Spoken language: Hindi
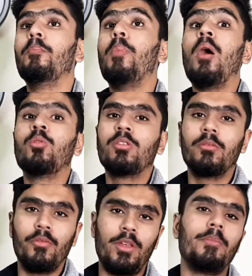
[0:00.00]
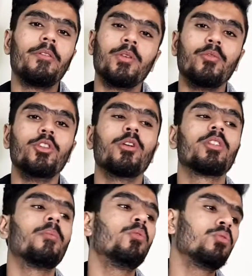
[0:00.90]
बाउंड वे में रिव्यू दे रहे
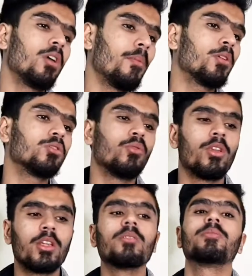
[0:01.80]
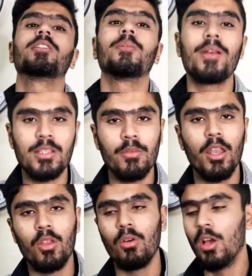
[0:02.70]
होते अब उनका भी कसूर नहीं है जब ज़्यादा पैसे
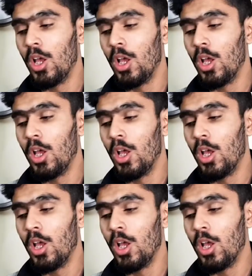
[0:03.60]
मिले तो